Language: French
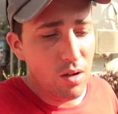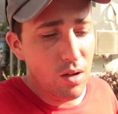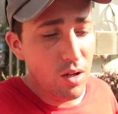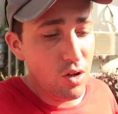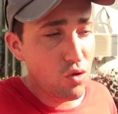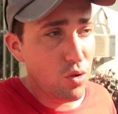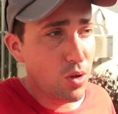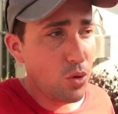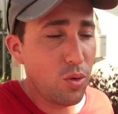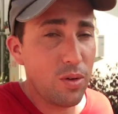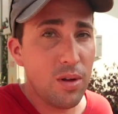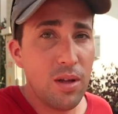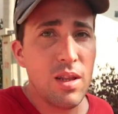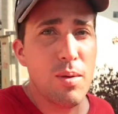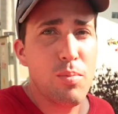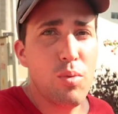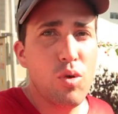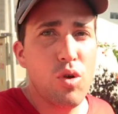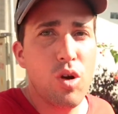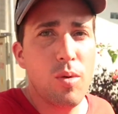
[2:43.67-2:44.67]
Les gens ils te
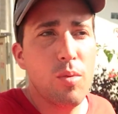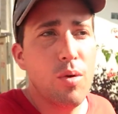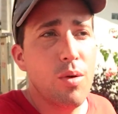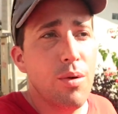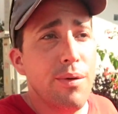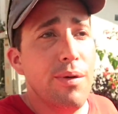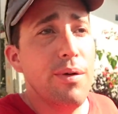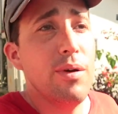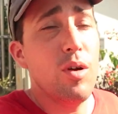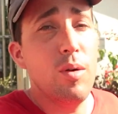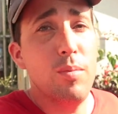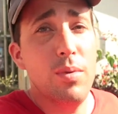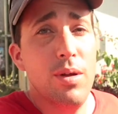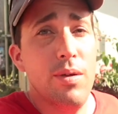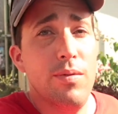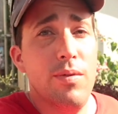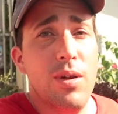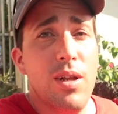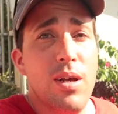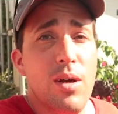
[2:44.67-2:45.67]
regardent un peu comme, euh, comme,
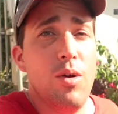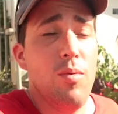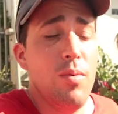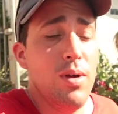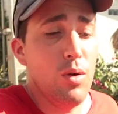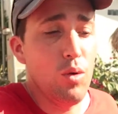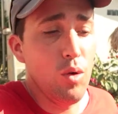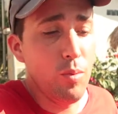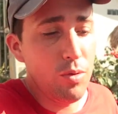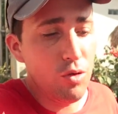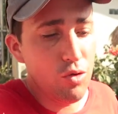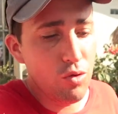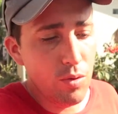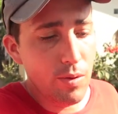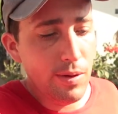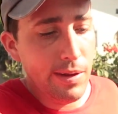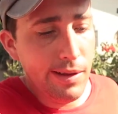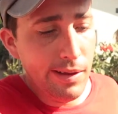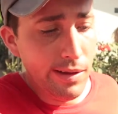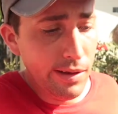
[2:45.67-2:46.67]
un, voilà, comme un gros
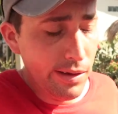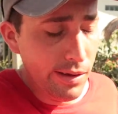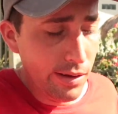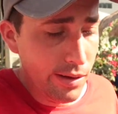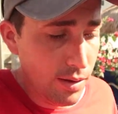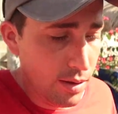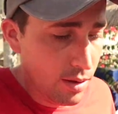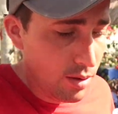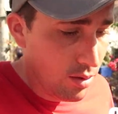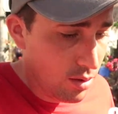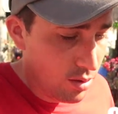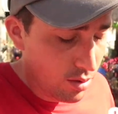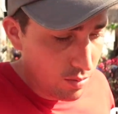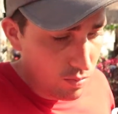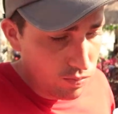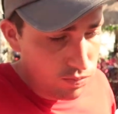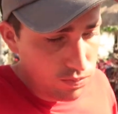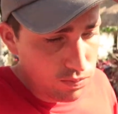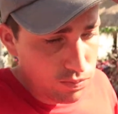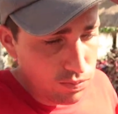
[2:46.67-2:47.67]
pigeon. Euh,
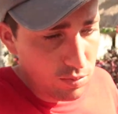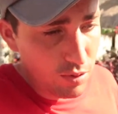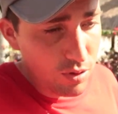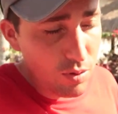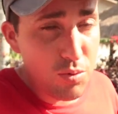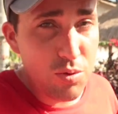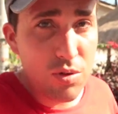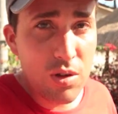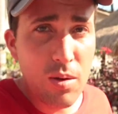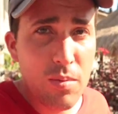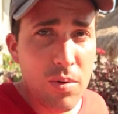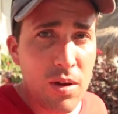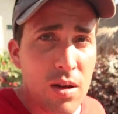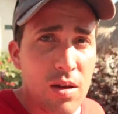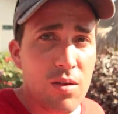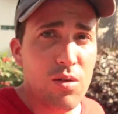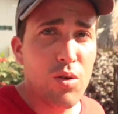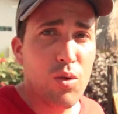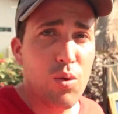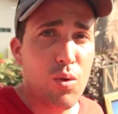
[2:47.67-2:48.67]
si vous aimez
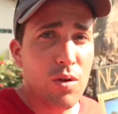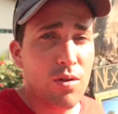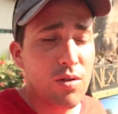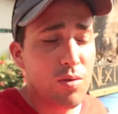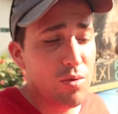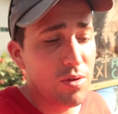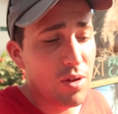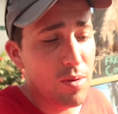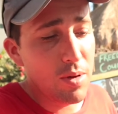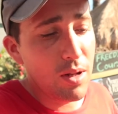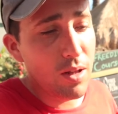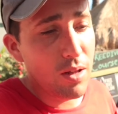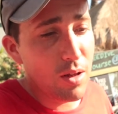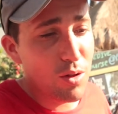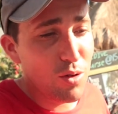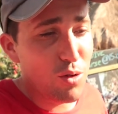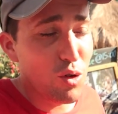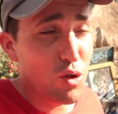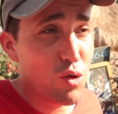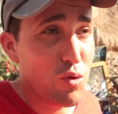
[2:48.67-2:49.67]
les endroits, si vous aimez la
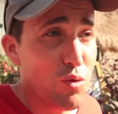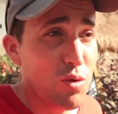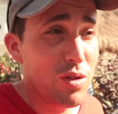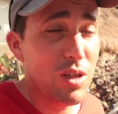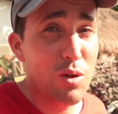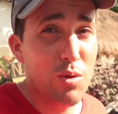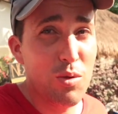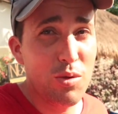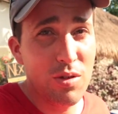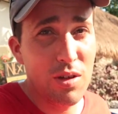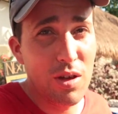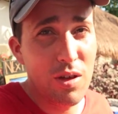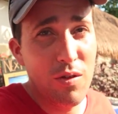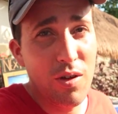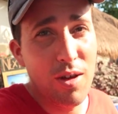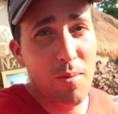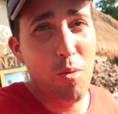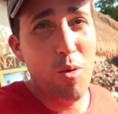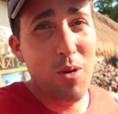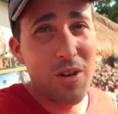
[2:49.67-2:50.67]
nature, je vous déconseille
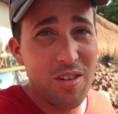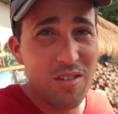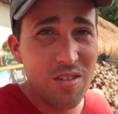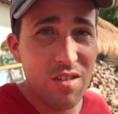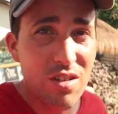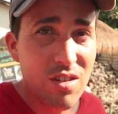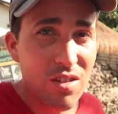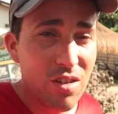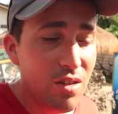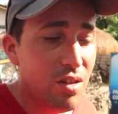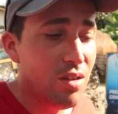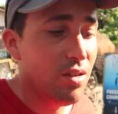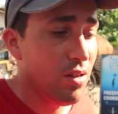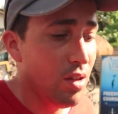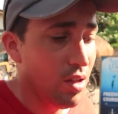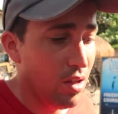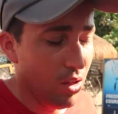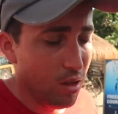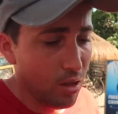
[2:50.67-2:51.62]
vraiment les îles Gili.